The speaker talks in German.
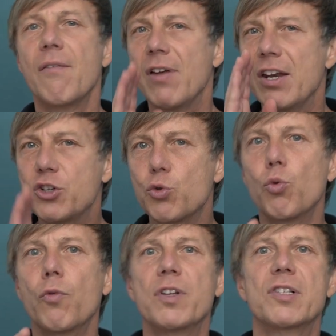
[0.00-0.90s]
Wenn
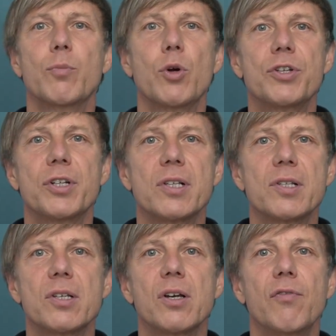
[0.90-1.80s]
du wissen
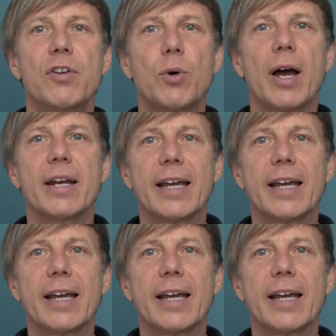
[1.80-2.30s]
möchtest, wie du einen